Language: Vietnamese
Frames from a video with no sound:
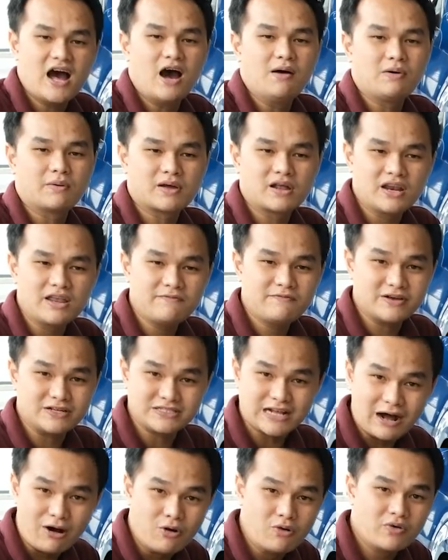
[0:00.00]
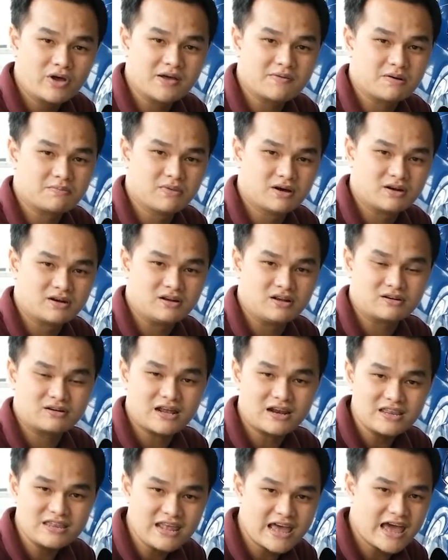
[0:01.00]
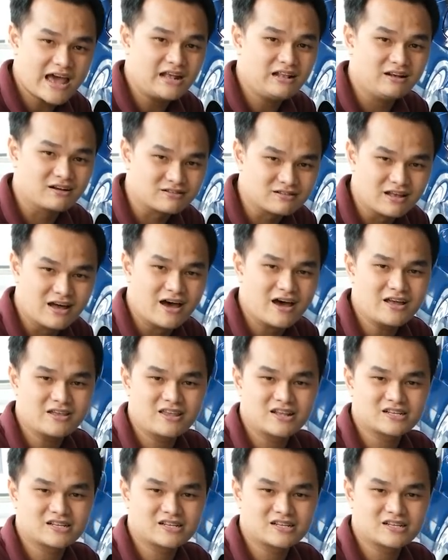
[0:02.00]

ở một cái clip về sau khi mà mình được đánh giá thực tế